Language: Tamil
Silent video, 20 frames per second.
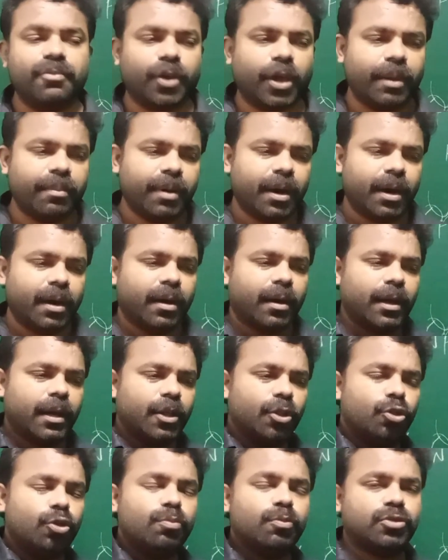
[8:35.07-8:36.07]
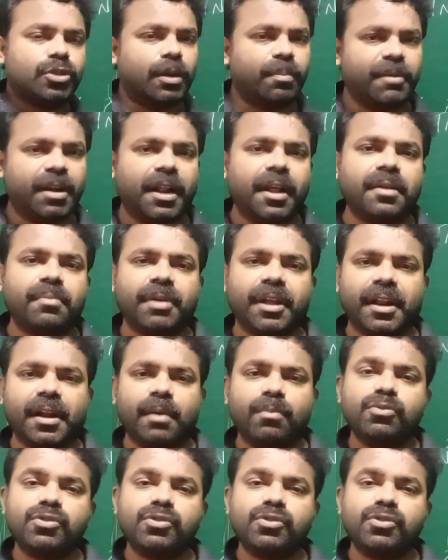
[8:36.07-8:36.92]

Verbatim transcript: முக்கியமாக இந்து முஸ்லீம் கல்யாணம் பண்ணிக்கலாம்